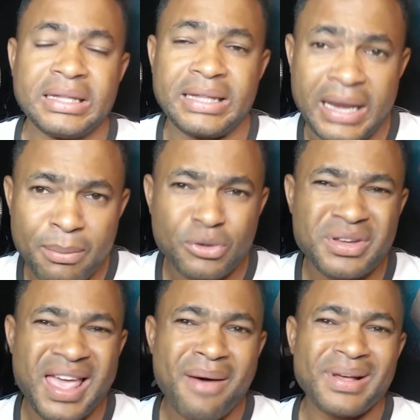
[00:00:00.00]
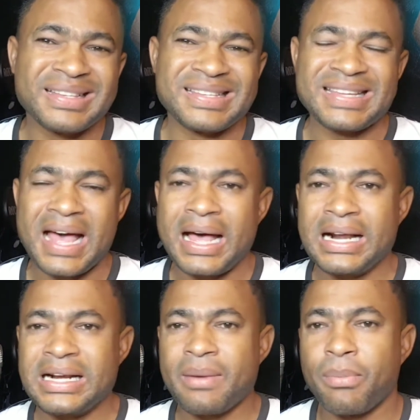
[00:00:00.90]
Tenemos que
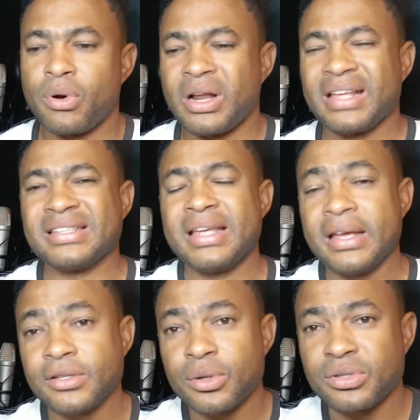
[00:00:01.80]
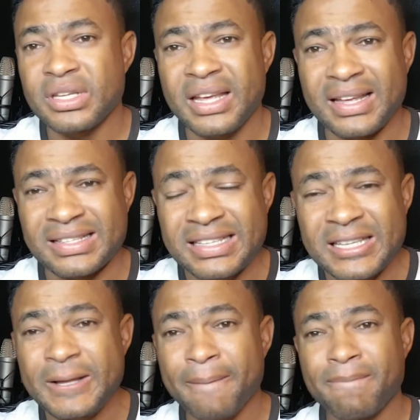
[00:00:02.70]
avanzar, porque si esto sigue así,